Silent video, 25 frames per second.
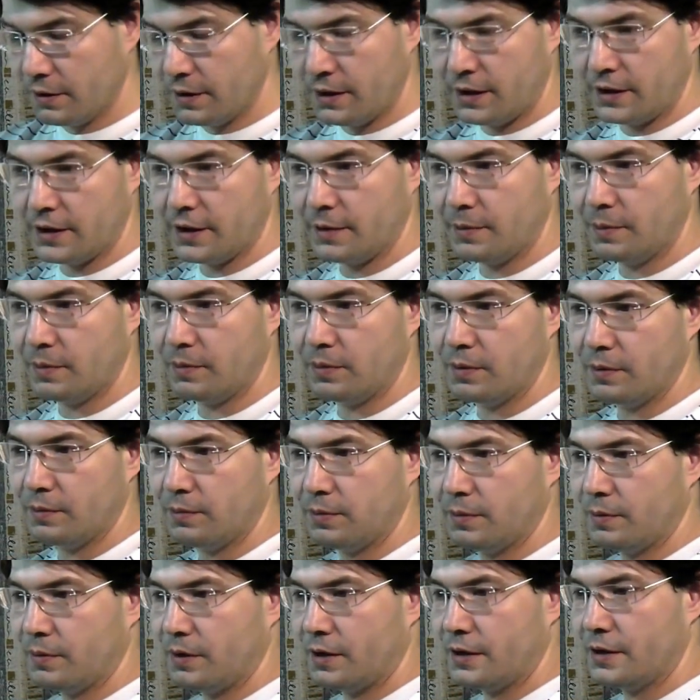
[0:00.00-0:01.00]
когда бы
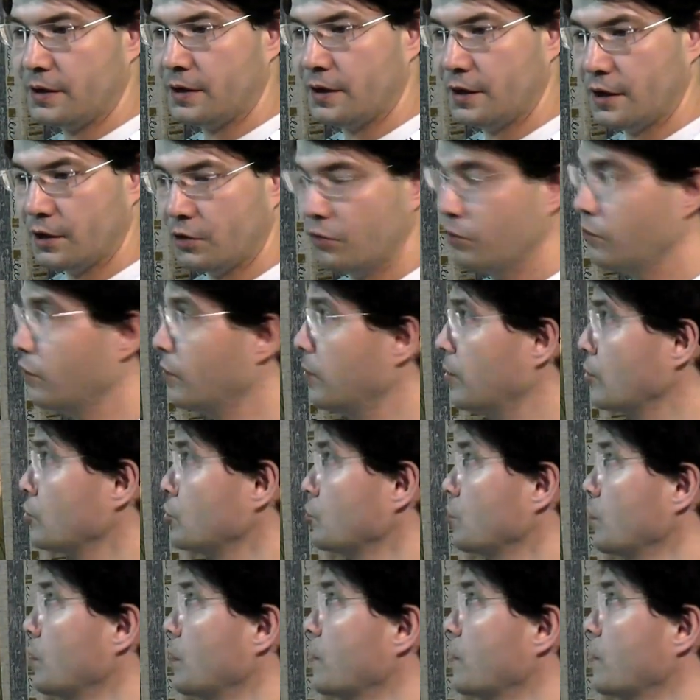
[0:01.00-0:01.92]
подходили к этому вопросу,